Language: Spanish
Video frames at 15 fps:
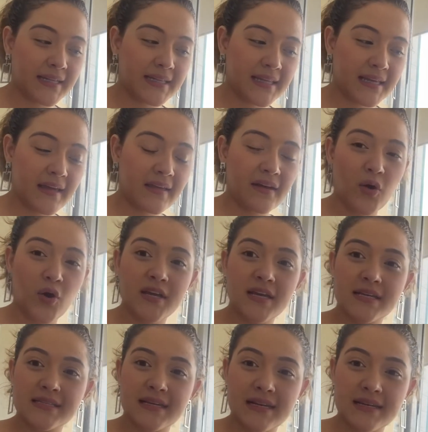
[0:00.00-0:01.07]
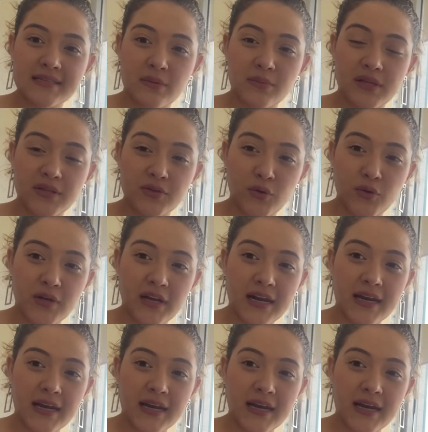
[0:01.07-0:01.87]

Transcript: el día de hoy, es el lanzamiento de una